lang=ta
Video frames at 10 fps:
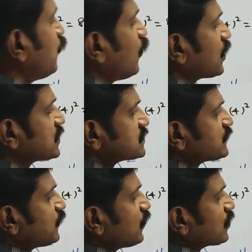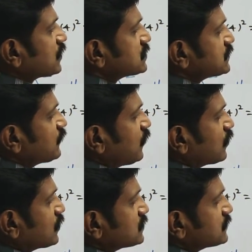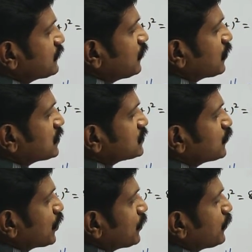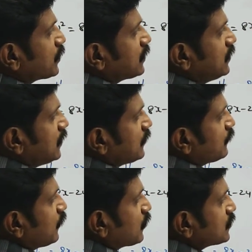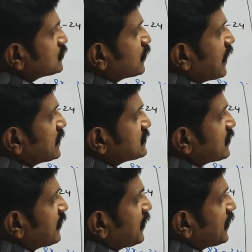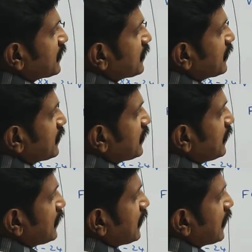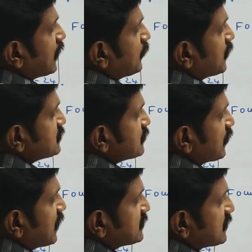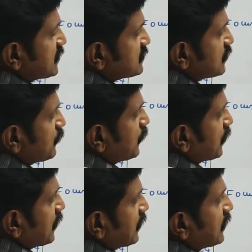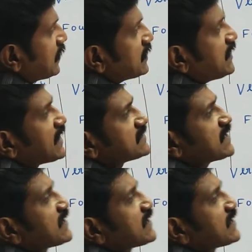ஃபோக்கஸ் ஃபோக்கஸ் ஃபோக்கஸ் ஃபோக்கஸ் முடிக்க போகிறேன் ஃபோக்கஸோட ஆன்சரும் ரெடி எனக்கு ஏ கம்மா ஜீரோ ஏன் சார் இங்கே ஜீரோ போட்டிங்க இது எக்ஸ்